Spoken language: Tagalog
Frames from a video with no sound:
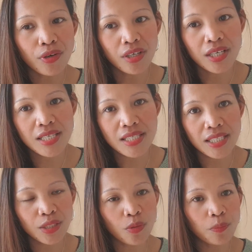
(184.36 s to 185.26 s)
course,
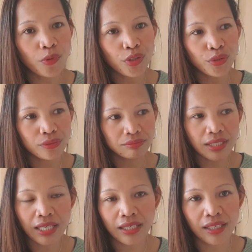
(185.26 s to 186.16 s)
dito po yung
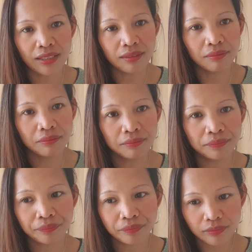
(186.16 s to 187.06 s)
talagang
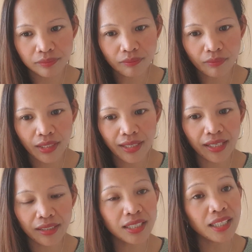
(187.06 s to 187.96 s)

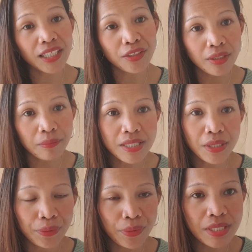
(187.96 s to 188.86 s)
like nakikita niyo naman
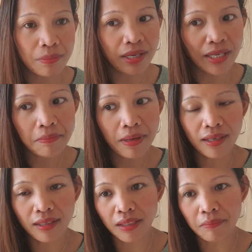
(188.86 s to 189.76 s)
siguro sa mga
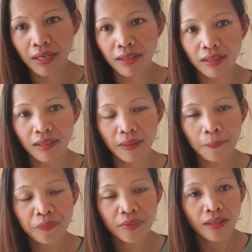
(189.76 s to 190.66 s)
ibang ibang uh,
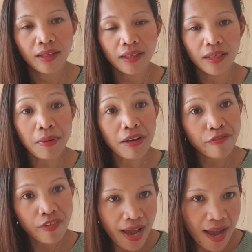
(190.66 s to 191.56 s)
ibang
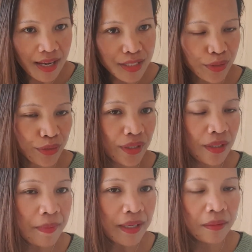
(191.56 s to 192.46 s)
vlogs or
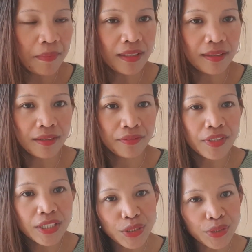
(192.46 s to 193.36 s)
ibang-ibang uh, ah,
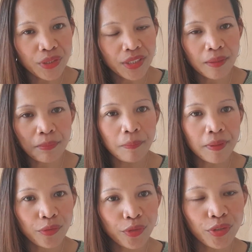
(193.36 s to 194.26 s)
video na
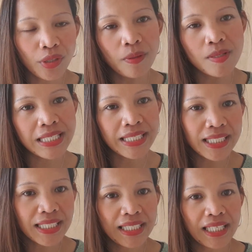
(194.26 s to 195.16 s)
napapanood niyo about sa
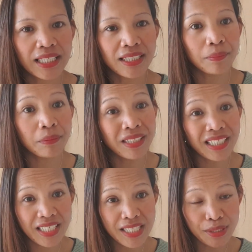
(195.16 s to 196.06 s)
Netherlands, 'di ba
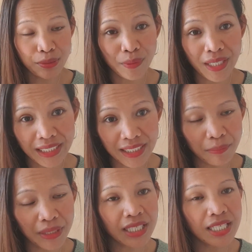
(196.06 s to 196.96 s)
malinis yung
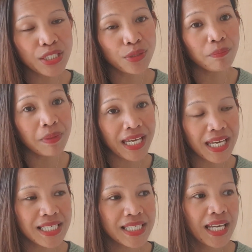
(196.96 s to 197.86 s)
country, malinis yung
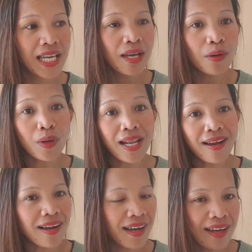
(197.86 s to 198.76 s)
place,
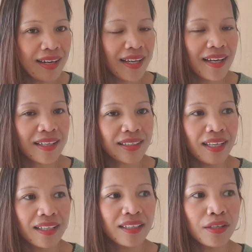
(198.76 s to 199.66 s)
walang kalat,
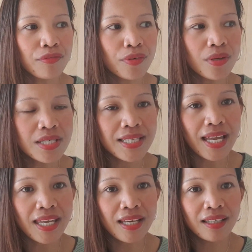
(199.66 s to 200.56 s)
and then of course
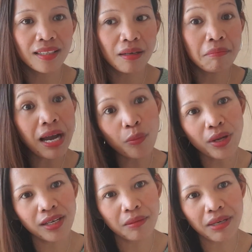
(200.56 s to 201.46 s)
dahil nga
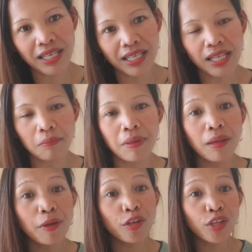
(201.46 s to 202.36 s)
bawal nga magkalat.
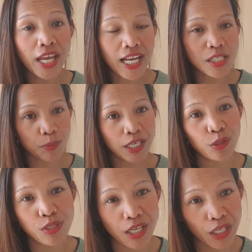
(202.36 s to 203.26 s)
Be pero i-explain
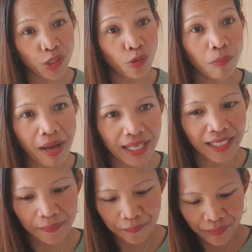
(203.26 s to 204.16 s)
ko sa inyo kung
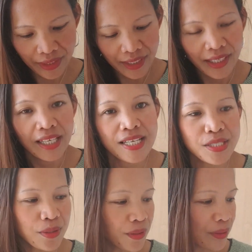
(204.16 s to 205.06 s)
bakit.
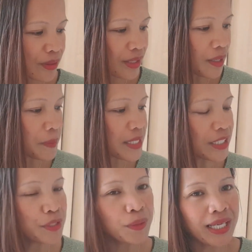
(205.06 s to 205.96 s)
So,
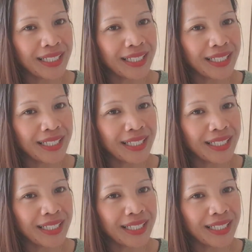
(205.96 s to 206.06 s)
kakapsat yung